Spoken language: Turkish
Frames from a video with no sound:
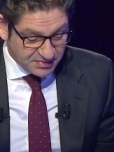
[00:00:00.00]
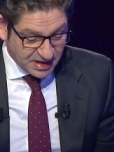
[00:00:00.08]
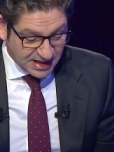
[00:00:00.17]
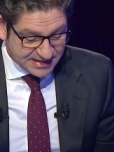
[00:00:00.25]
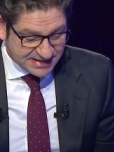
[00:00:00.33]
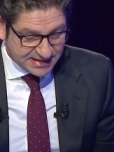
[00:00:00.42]

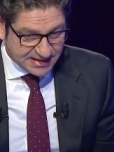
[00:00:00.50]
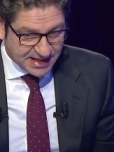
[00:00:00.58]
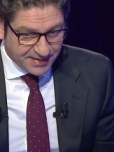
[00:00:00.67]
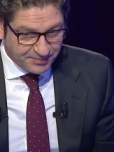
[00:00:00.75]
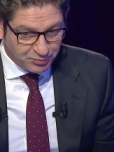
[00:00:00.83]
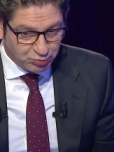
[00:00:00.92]

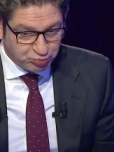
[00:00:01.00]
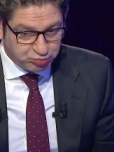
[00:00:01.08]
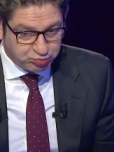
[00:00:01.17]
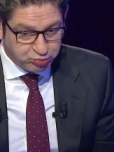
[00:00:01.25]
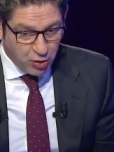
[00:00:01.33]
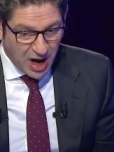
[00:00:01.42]
aslında
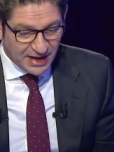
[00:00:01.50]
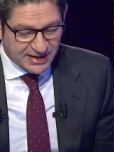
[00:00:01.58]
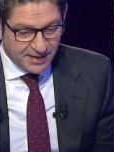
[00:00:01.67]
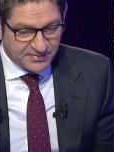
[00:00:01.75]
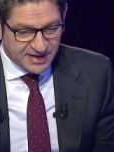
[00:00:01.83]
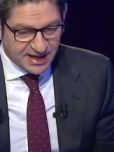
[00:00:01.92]
bu
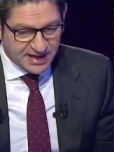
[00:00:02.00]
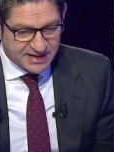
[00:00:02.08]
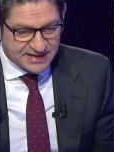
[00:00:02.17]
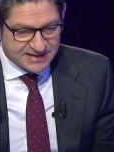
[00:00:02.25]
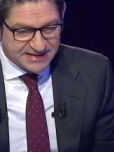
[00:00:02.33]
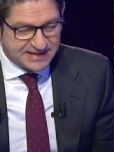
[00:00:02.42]
anlamda
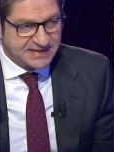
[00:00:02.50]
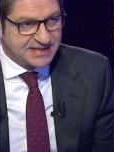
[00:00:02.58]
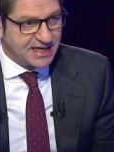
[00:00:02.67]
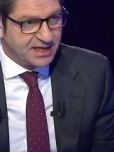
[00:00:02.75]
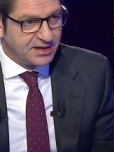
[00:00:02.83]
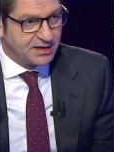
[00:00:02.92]
siz
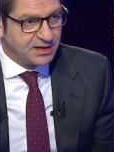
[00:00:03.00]
de